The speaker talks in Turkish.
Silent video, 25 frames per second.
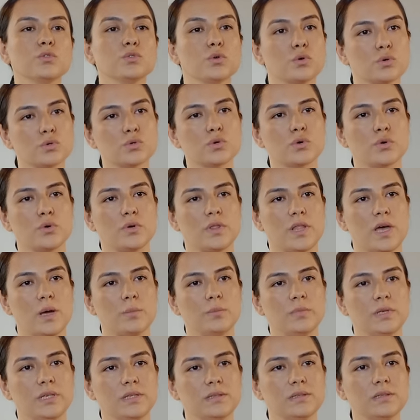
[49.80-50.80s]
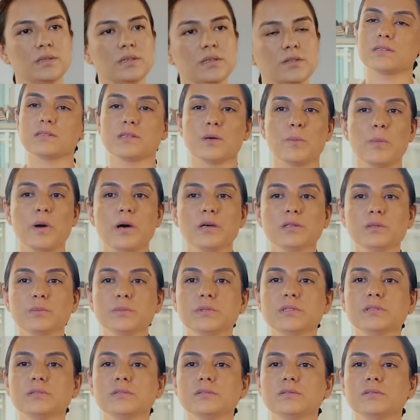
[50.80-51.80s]
çok çok önemliydi.
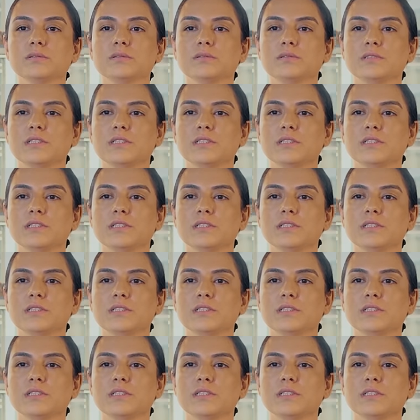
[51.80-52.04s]
Zamanımın